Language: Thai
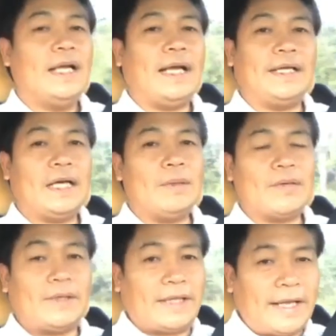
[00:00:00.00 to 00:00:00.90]
อันนี้เขาเรี
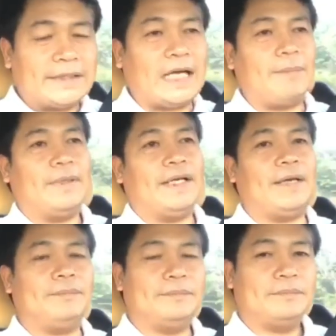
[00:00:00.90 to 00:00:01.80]
ยกว่าแจ้งจับเลยค
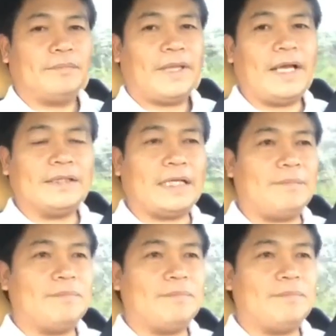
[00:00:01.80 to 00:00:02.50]
รับแจ้งจั